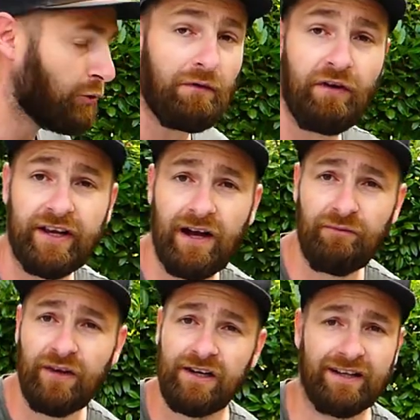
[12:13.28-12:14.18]
Oberfläche
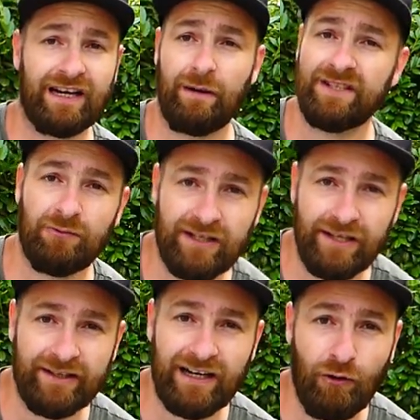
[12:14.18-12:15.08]
haben will, dann kann man sowas
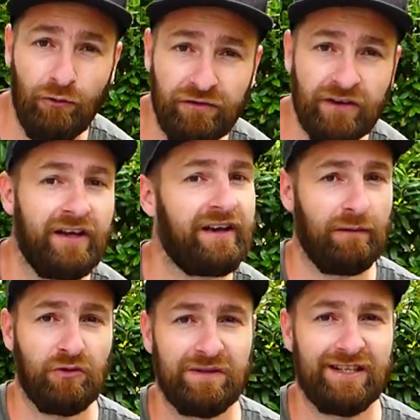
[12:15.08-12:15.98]
halt nicht kaufen.
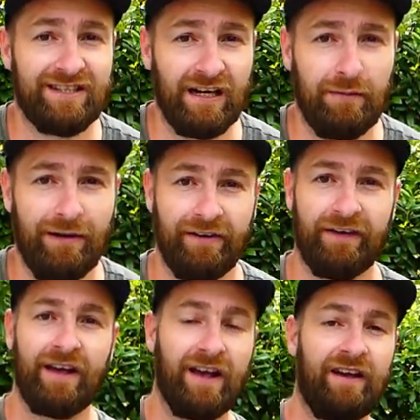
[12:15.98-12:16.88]
Da muss man sich selber machen,
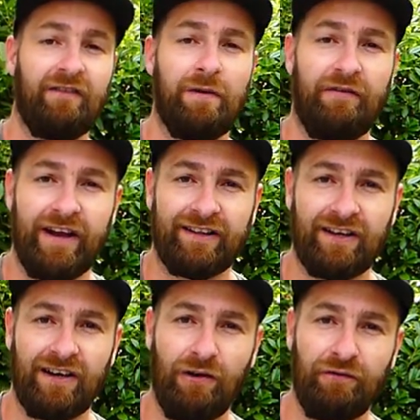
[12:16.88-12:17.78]
wenn man Wert
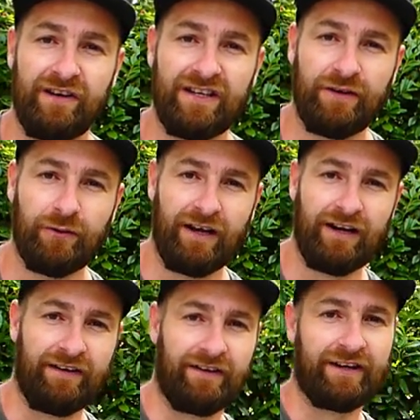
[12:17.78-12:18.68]
auf
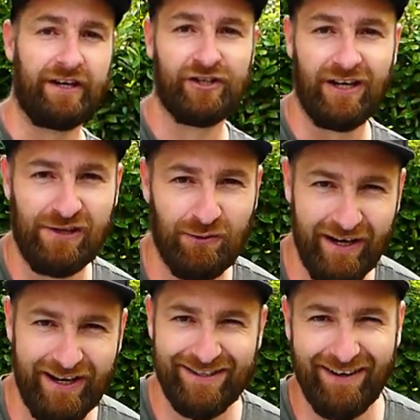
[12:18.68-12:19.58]
individuelle Gestaltung
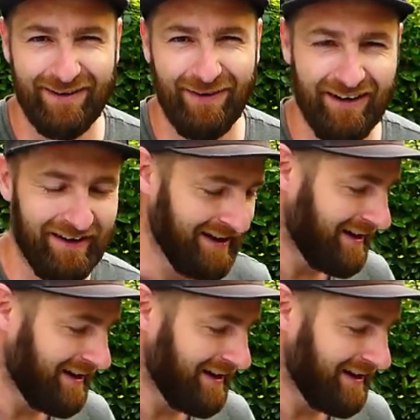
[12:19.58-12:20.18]
legt, sage ich mal.